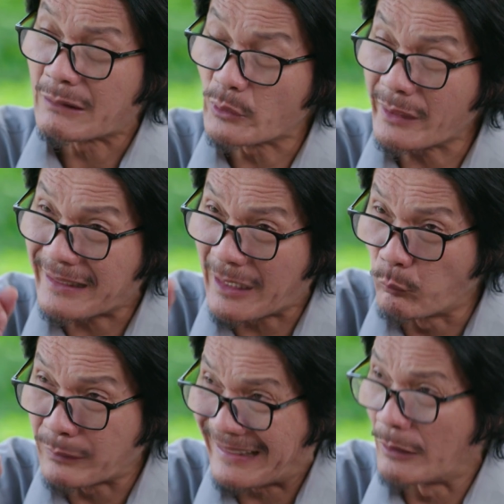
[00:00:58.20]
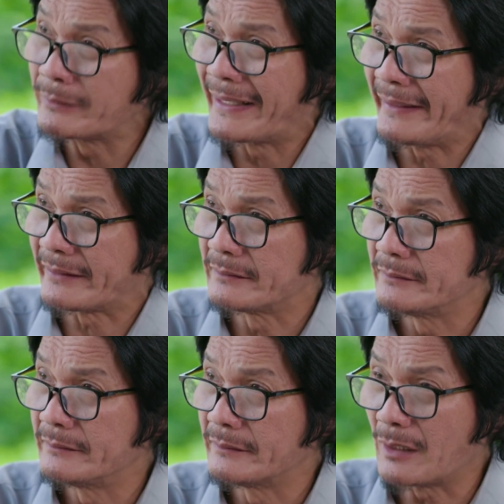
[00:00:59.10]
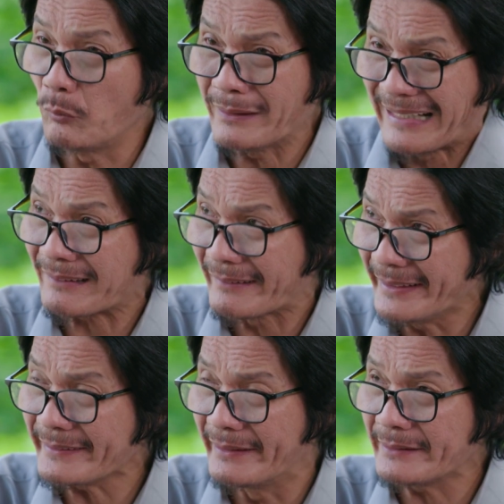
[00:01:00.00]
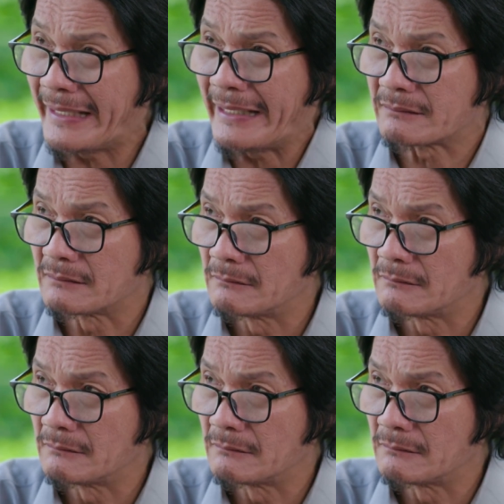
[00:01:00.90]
Tao nói không là không nghe Không có lặt liếc gì hết á